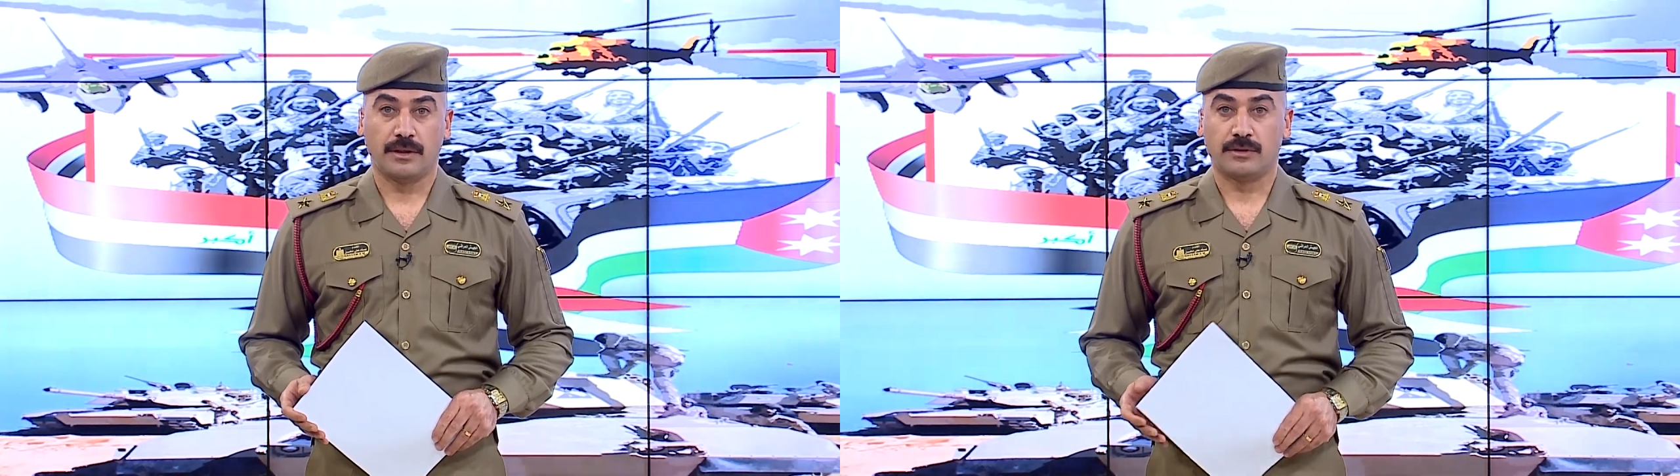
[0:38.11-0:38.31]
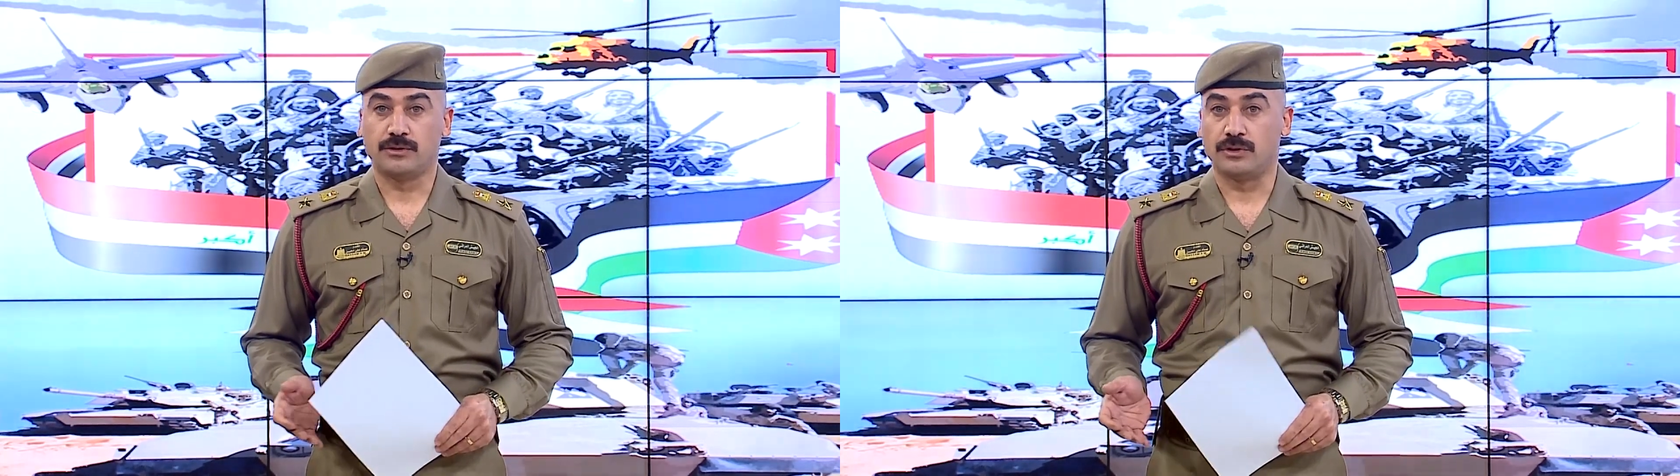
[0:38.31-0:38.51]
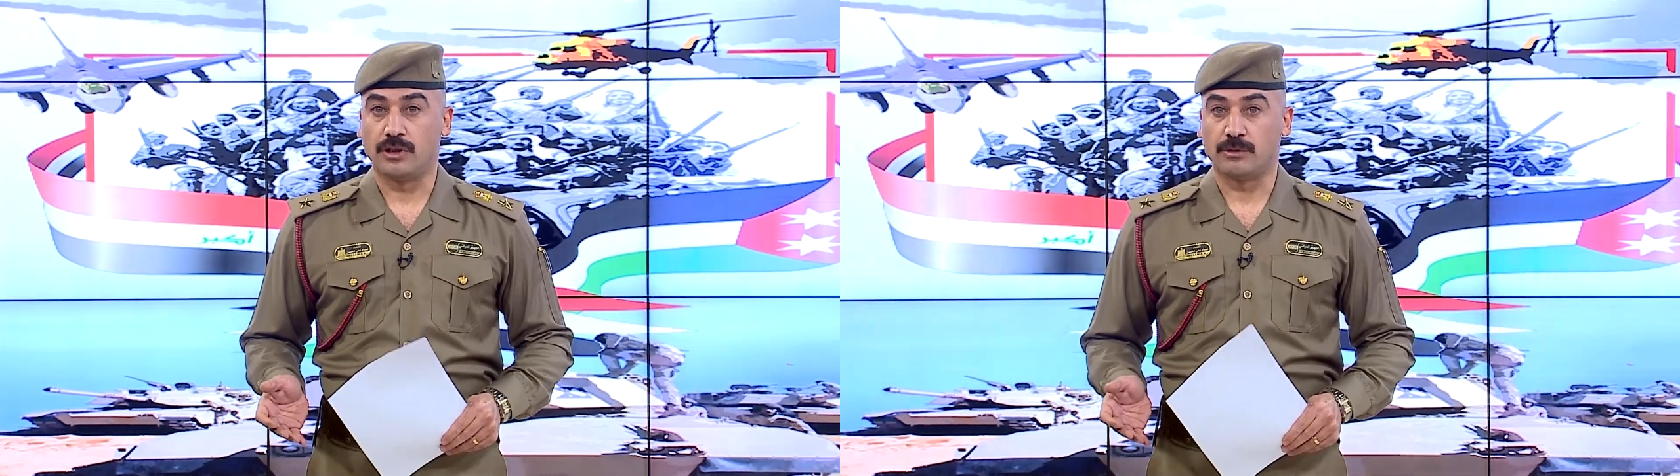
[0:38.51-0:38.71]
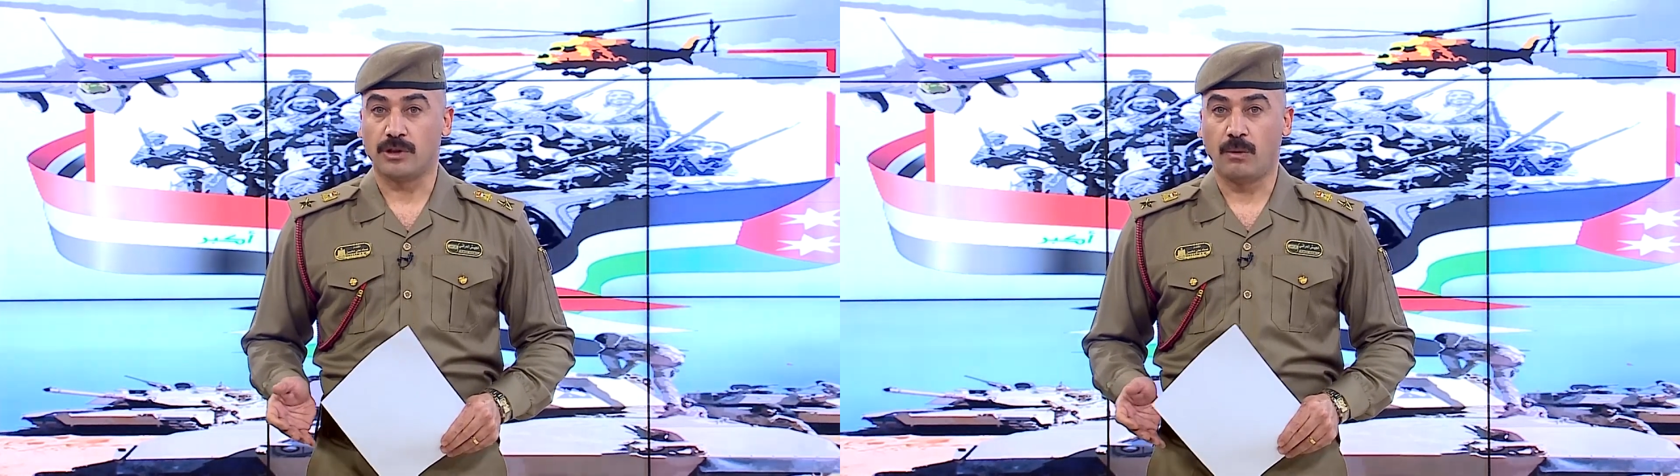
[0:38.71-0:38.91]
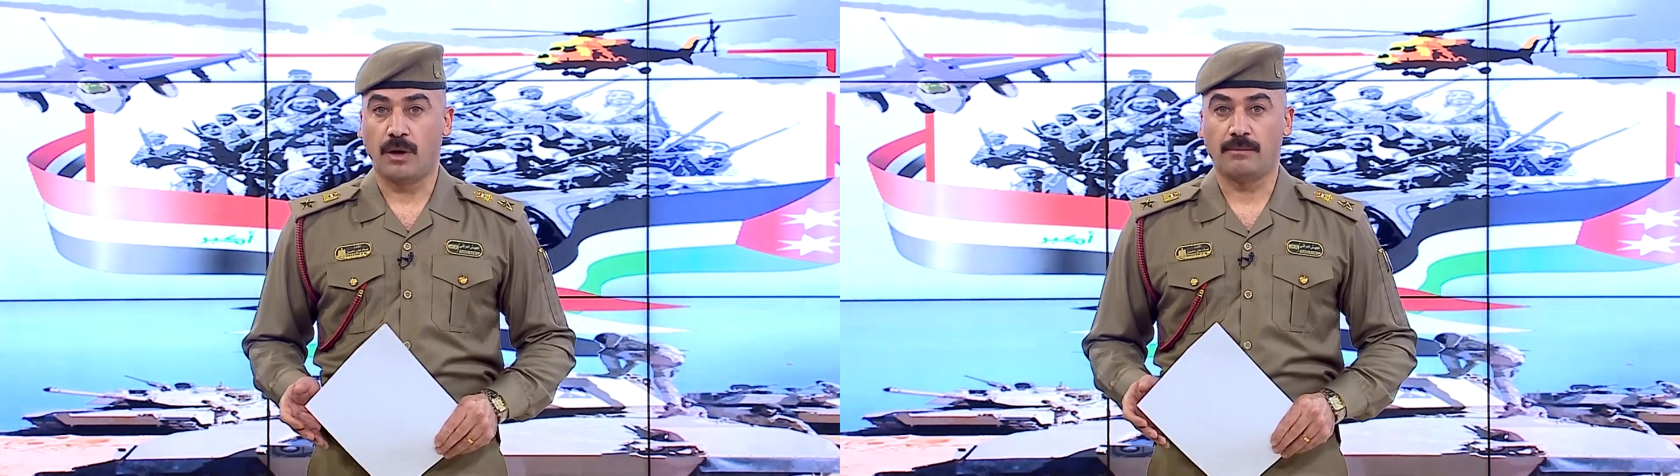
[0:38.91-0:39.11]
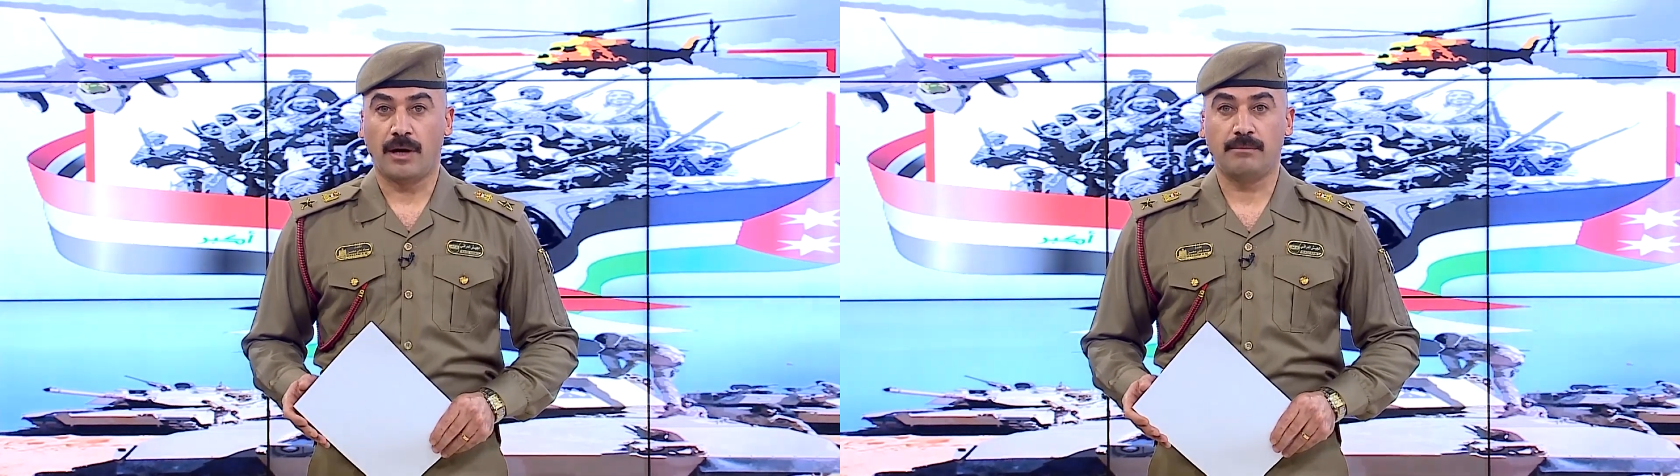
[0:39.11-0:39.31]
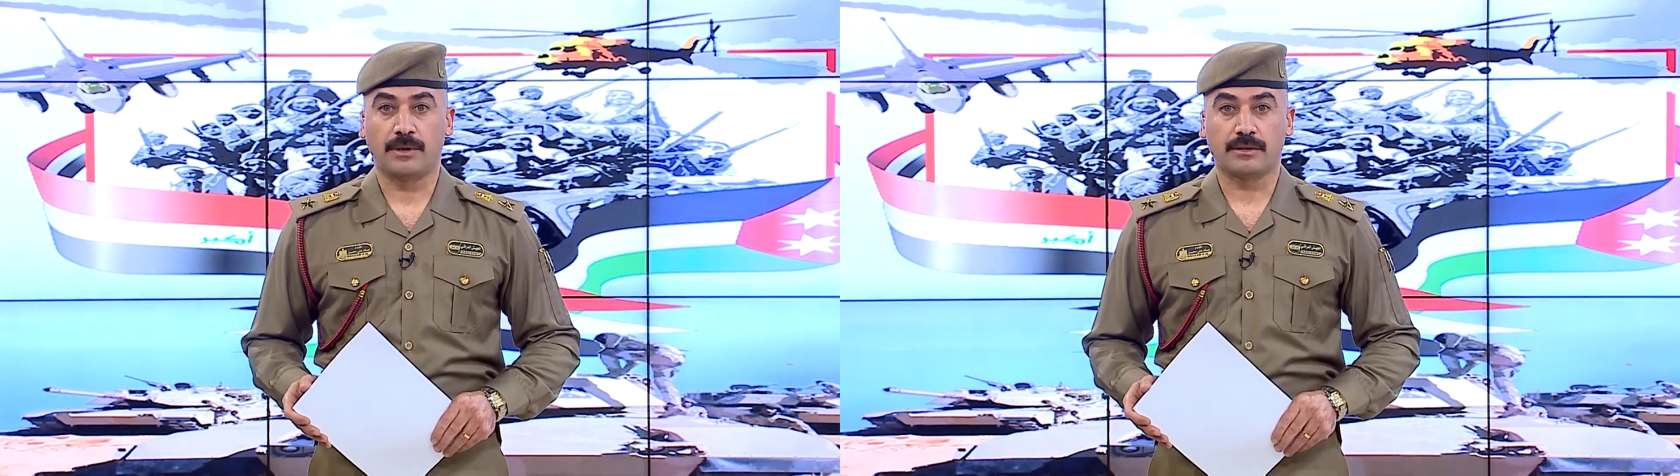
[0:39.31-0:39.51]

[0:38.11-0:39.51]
جندي مطوع محمد